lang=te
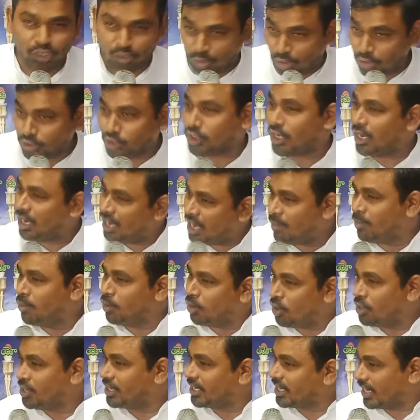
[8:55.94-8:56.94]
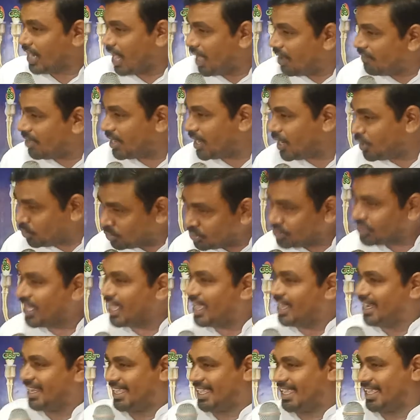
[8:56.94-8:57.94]
ఎరుషలేములోనికి రావాలని ఉంది
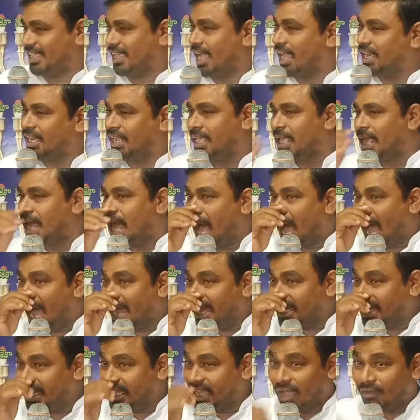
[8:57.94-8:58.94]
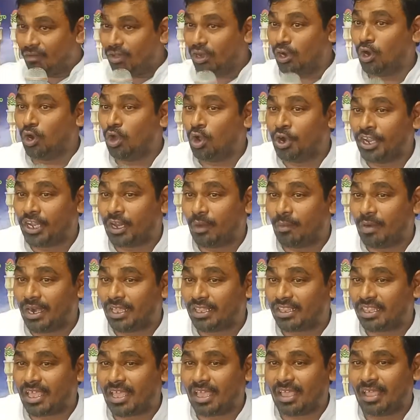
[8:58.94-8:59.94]
ఆయనకి కానీ ఆయన ఎవరిలోనికి
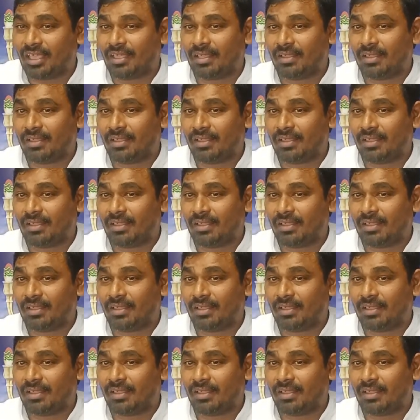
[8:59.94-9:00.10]
పడితే